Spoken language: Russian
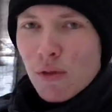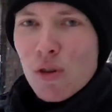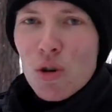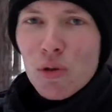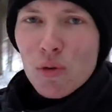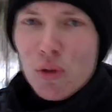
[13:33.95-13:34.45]

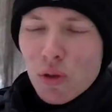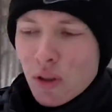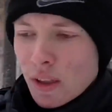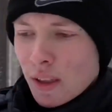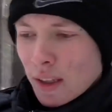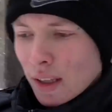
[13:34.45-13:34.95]
веревку
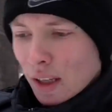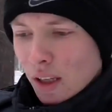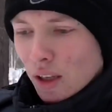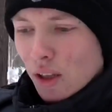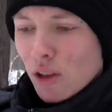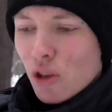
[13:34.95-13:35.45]

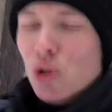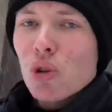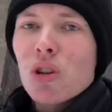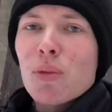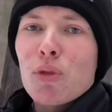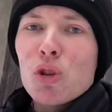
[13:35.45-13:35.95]
или
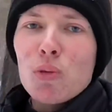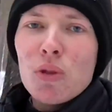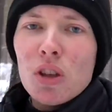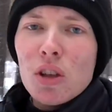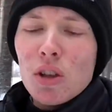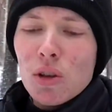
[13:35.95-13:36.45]
что-то
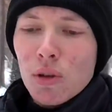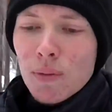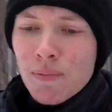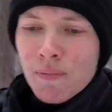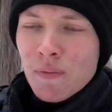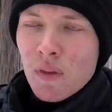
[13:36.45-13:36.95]
наподобие ее.
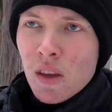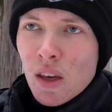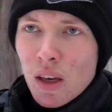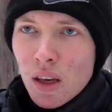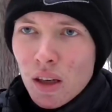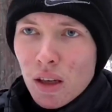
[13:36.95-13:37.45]

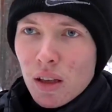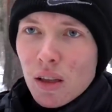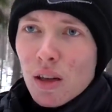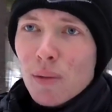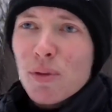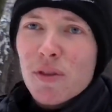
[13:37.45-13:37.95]
И
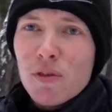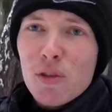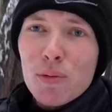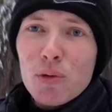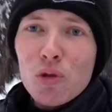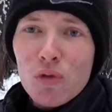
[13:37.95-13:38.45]
так
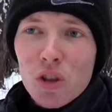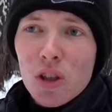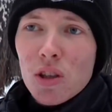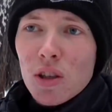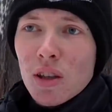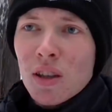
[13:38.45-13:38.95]
вы
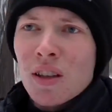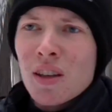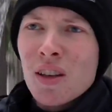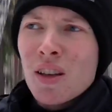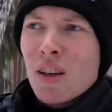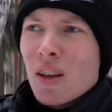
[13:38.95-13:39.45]
увидите,
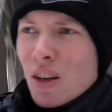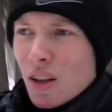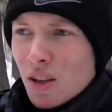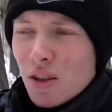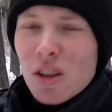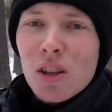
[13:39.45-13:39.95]

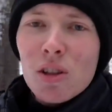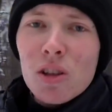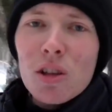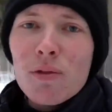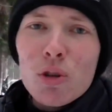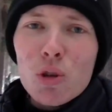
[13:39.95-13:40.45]

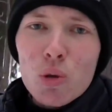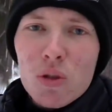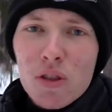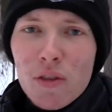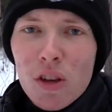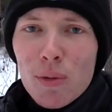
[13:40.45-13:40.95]
делаете ли вы
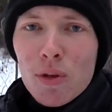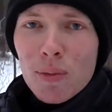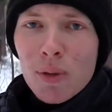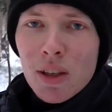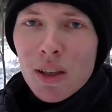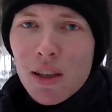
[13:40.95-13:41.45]
круг со
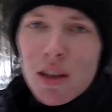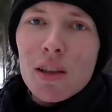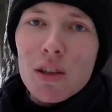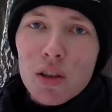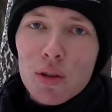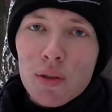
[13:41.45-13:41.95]
временем
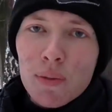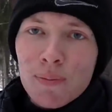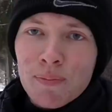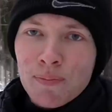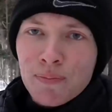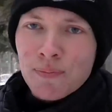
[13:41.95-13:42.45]
или нет.
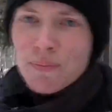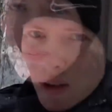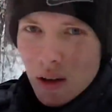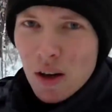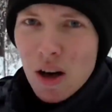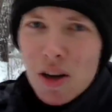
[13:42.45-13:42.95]

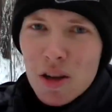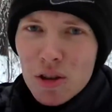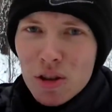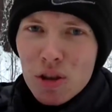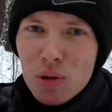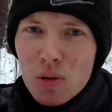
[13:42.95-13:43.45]

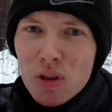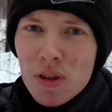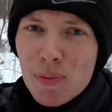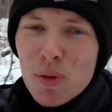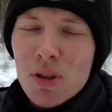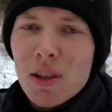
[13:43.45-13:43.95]

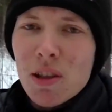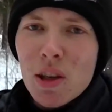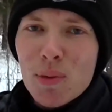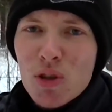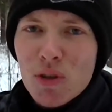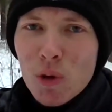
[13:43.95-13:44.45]
Ориентируйтесь по
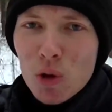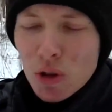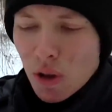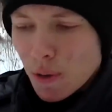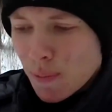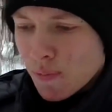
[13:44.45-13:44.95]
следам
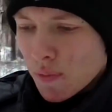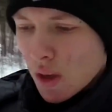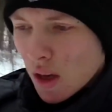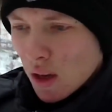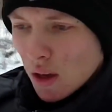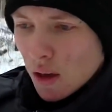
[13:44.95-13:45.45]
животных.
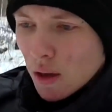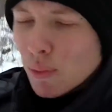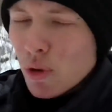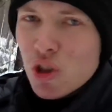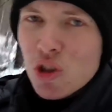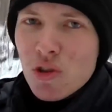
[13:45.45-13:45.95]

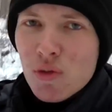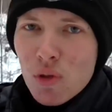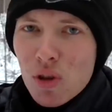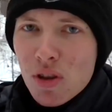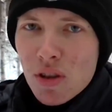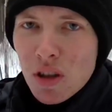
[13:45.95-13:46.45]

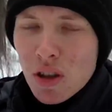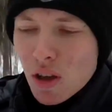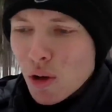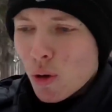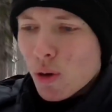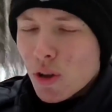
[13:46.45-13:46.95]
Большинство из
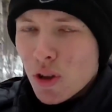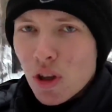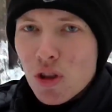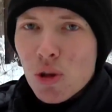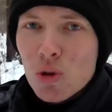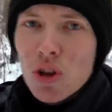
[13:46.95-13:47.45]
них ходит
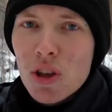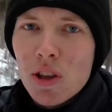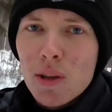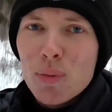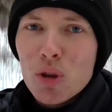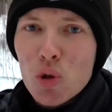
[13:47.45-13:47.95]

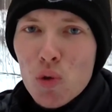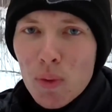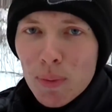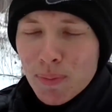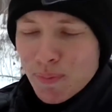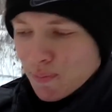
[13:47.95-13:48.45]
исключительно по
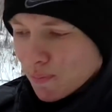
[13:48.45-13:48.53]
тропам.